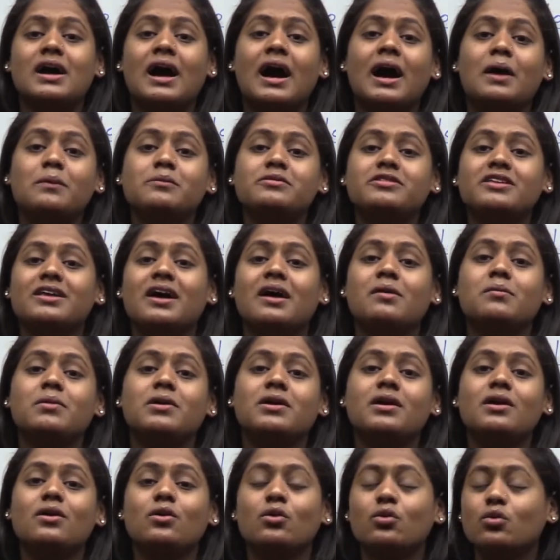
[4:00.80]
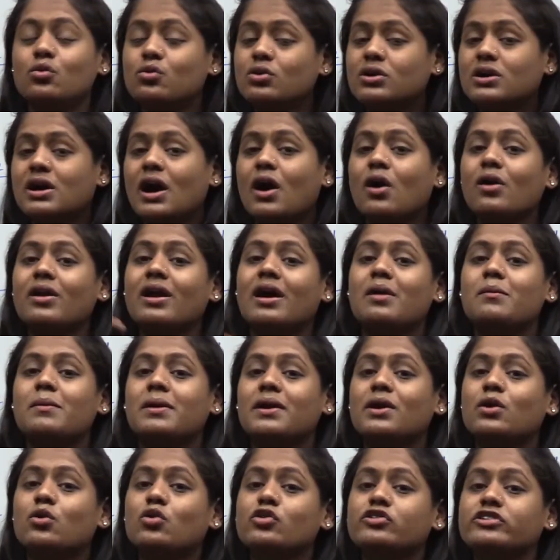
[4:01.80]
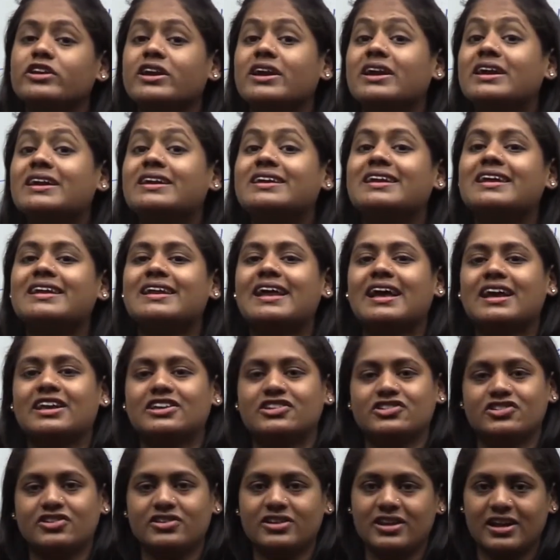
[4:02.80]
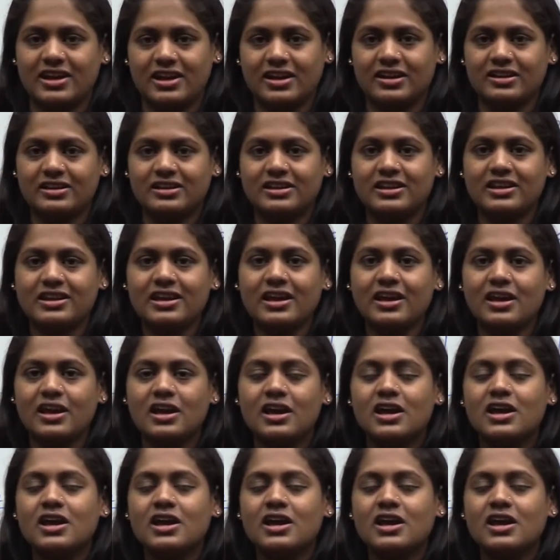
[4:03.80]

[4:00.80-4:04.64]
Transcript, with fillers: हमसे हमारा उनका और हमारा कुछ इंटरेक्शन है ठीक है